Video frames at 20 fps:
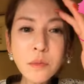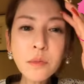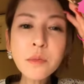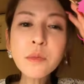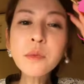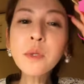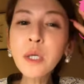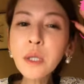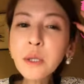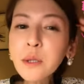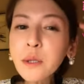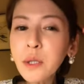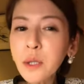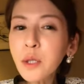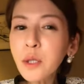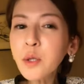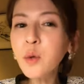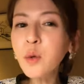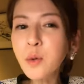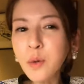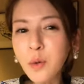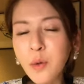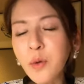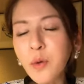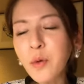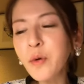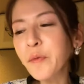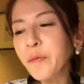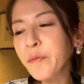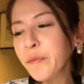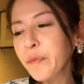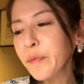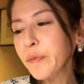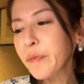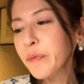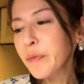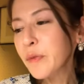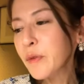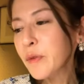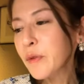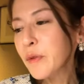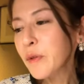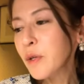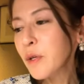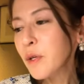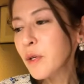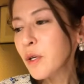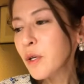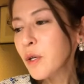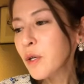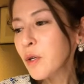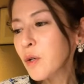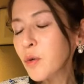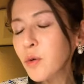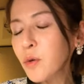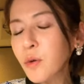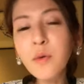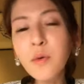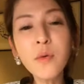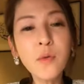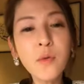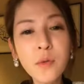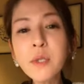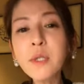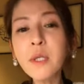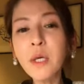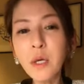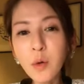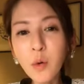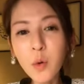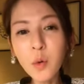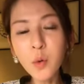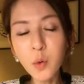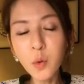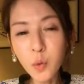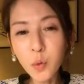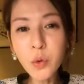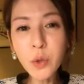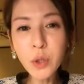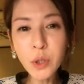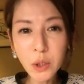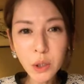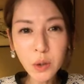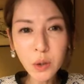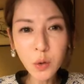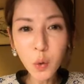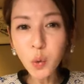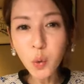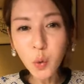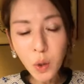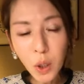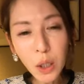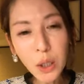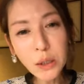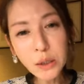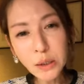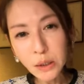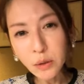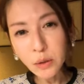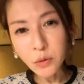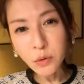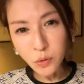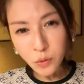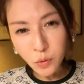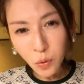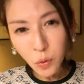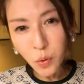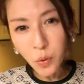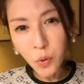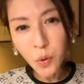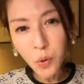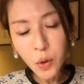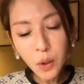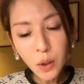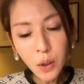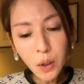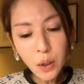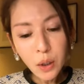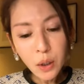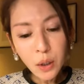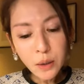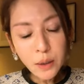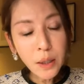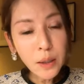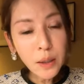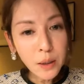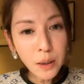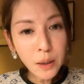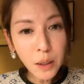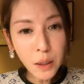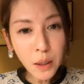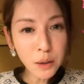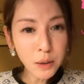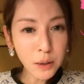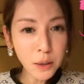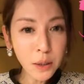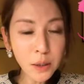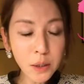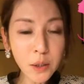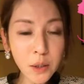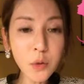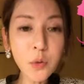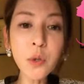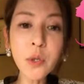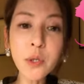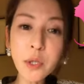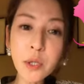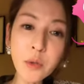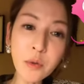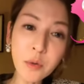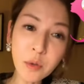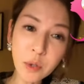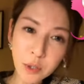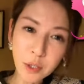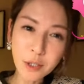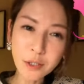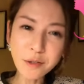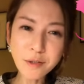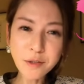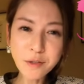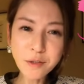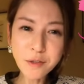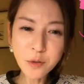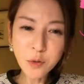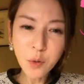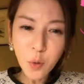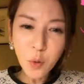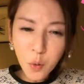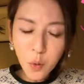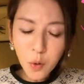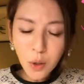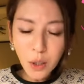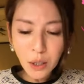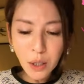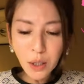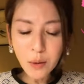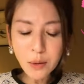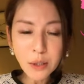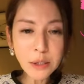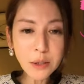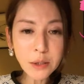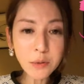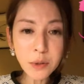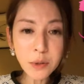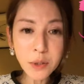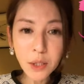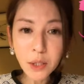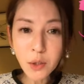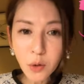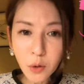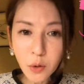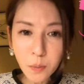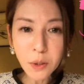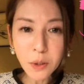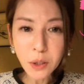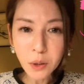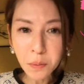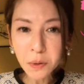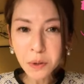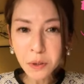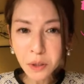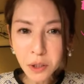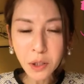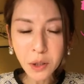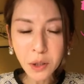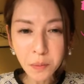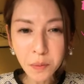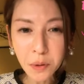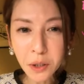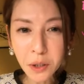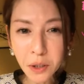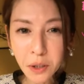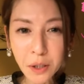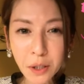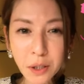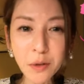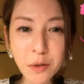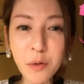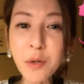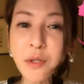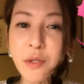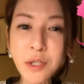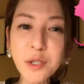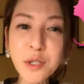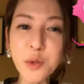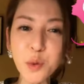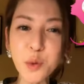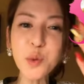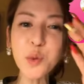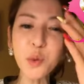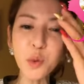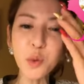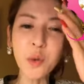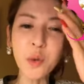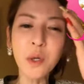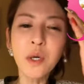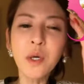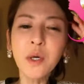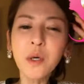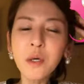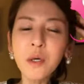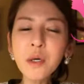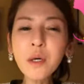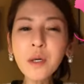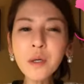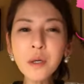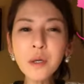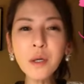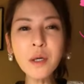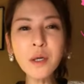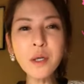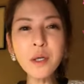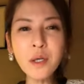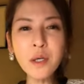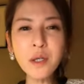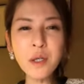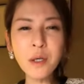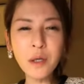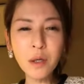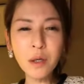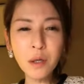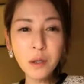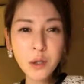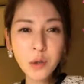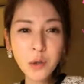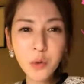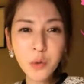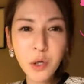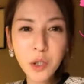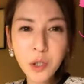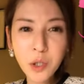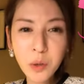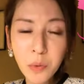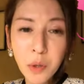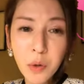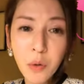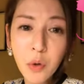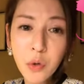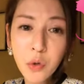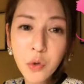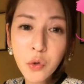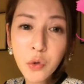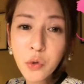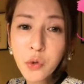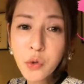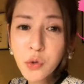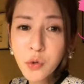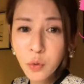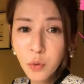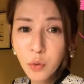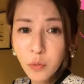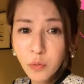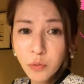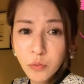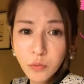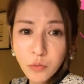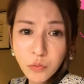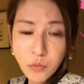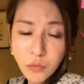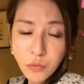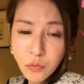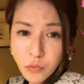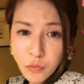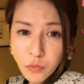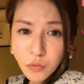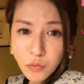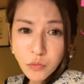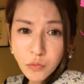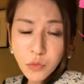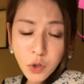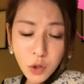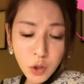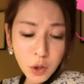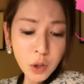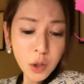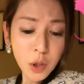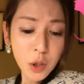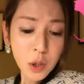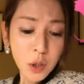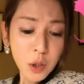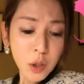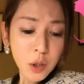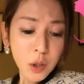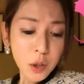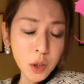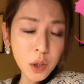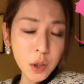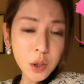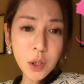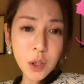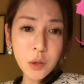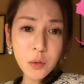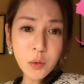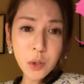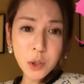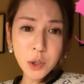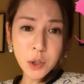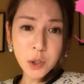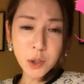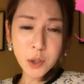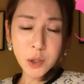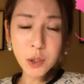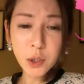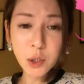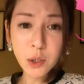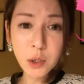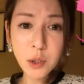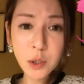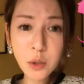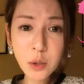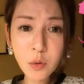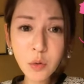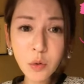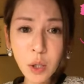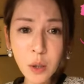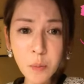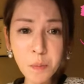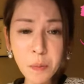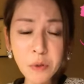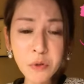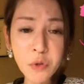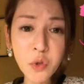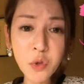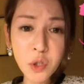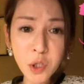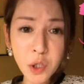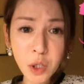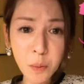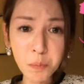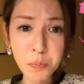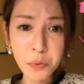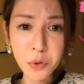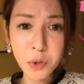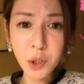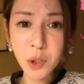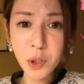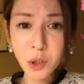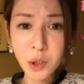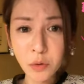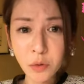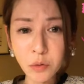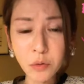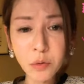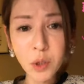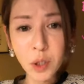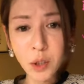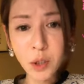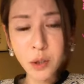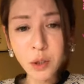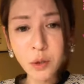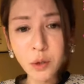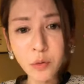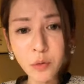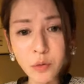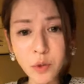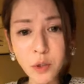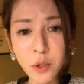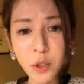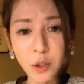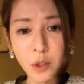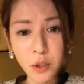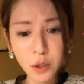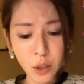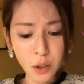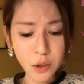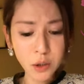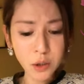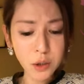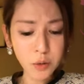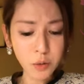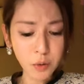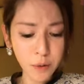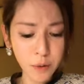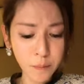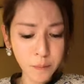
なぜこの運勢、この運気、この改ざん運を天が与えてくれたのかな。ここから私は何を学ばなければいけないのかなっていうことを考えられないあなたの頭が悪いんですよ。で、大体は質金星と八白土星がブーたれてる。来年の運勢に関しては。